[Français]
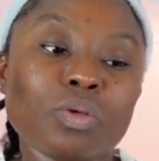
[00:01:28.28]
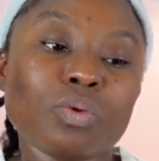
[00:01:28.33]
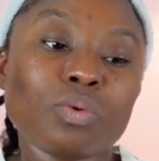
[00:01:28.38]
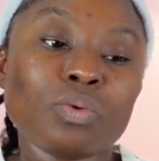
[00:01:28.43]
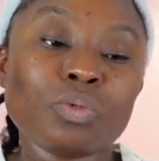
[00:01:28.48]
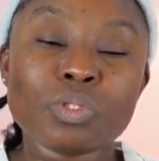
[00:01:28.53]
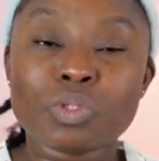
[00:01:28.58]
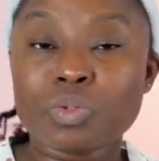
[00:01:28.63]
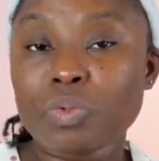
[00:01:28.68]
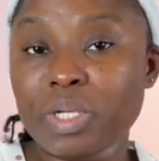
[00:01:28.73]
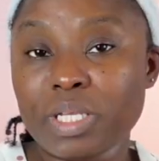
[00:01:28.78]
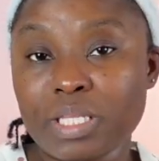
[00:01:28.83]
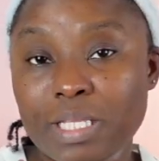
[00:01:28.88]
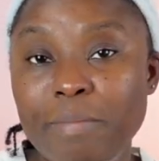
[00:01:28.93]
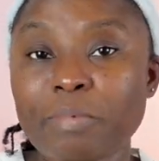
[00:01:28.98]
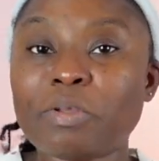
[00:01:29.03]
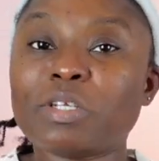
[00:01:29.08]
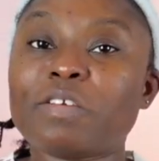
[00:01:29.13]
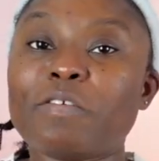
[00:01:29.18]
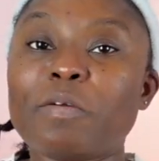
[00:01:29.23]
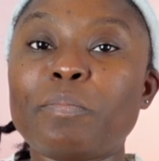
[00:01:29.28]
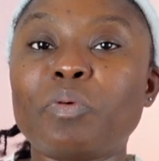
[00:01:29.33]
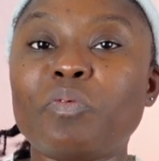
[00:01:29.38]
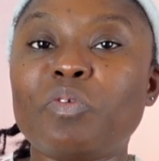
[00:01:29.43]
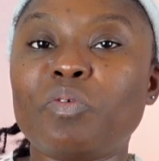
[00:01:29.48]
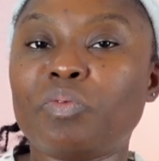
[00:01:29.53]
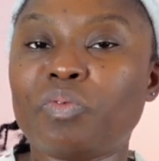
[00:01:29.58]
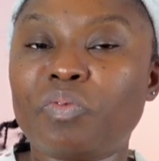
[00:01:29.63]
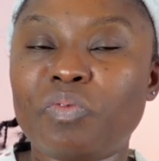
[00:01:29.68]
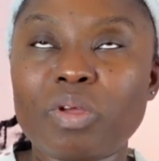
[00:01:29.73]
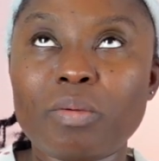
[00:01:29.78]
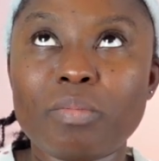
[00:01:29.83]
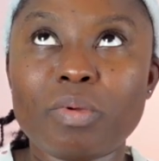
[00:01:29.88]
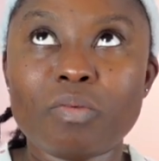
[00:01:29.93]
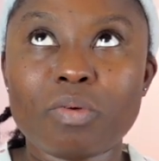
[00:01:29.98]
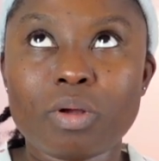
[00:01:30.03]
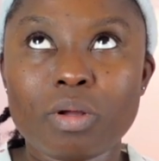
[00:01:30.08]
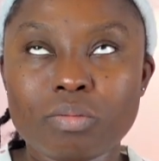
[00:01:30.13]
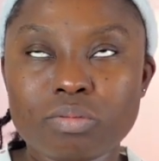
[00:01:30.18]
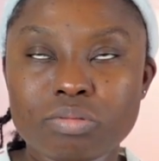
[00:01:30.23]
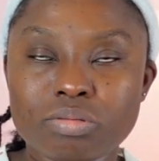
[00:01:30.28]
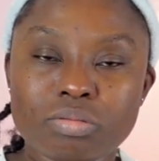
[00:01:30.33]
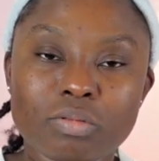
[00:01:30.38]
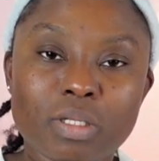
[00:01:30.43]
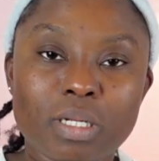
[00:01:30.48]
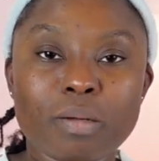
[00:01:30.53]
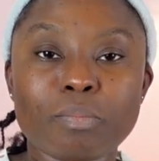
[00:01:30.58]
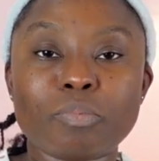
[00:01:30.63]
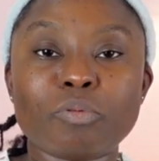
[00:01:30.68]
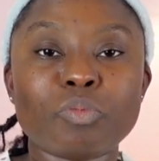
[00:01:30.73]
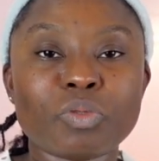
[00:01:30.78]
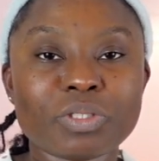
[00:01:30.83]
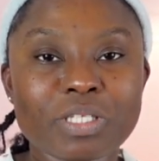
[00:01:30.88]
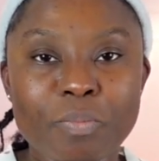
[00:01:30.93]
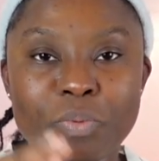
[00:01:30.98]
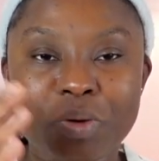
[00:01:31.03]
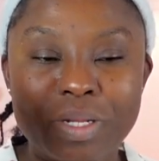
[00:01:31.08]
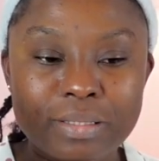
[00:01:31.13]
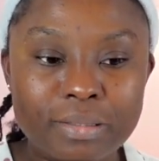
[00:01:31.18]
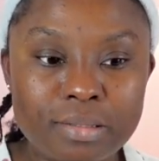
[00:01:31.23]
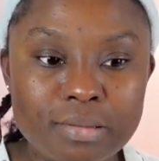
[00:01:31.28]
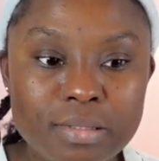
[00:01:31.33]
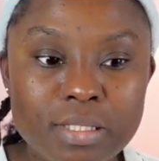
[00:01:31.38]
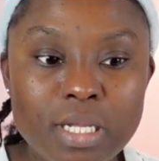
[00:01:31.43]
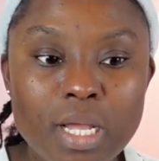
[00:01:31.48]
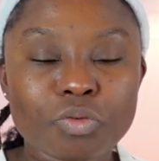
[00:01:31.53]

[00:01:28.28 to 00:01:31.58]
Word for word: une story time que j'avais prévu vous faire, mais voilà, pour moi, ça peut attendre.